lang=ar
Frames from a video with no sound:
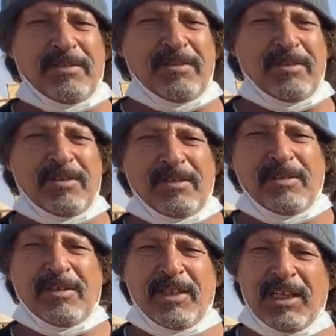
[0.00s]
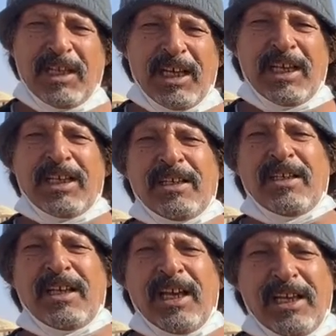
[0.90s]
تسوي هذا من اي
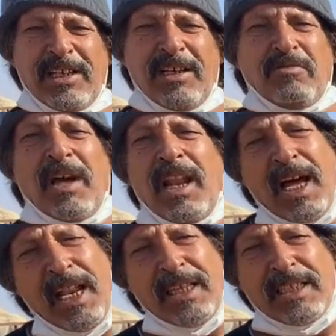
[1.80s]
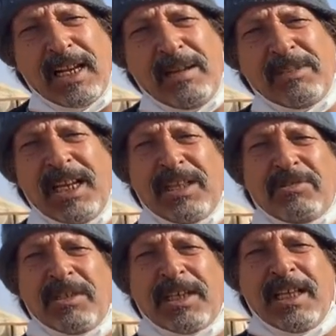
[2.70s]
اي والله انا جربت انا اسوي
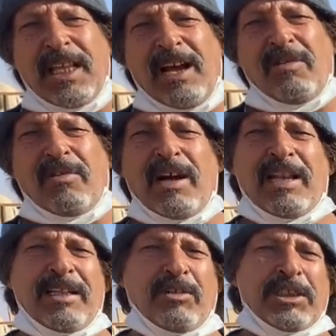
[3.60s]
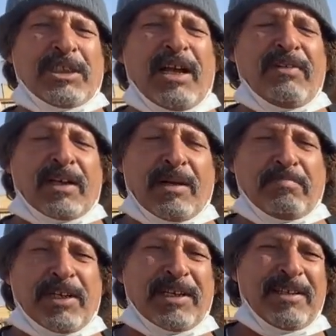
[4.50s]
كذا واللي وشافي ربك